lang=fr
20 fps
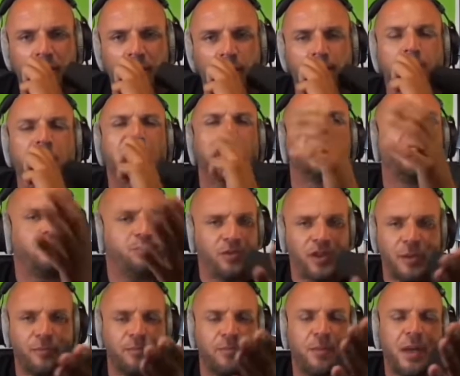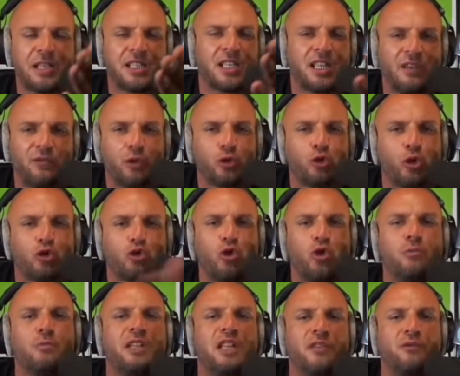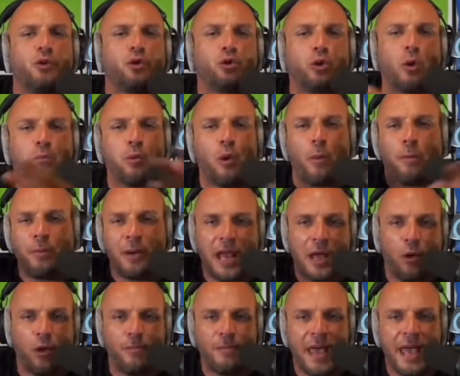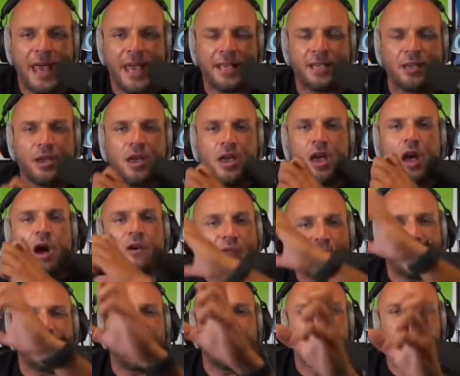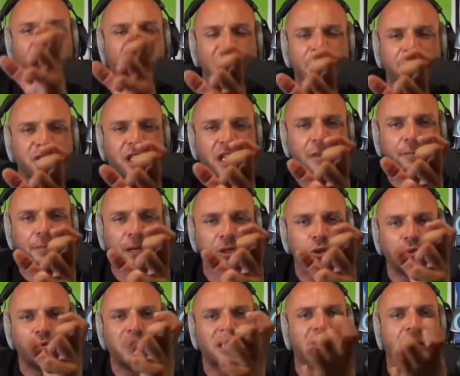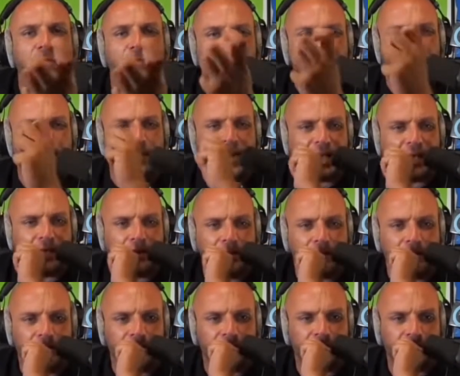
euh, pas, pas dire des photos de cul, mais des photos pour plaire aux mecs. En fait, t'es une femme, j'ai l'impression, qui aime bien plaire.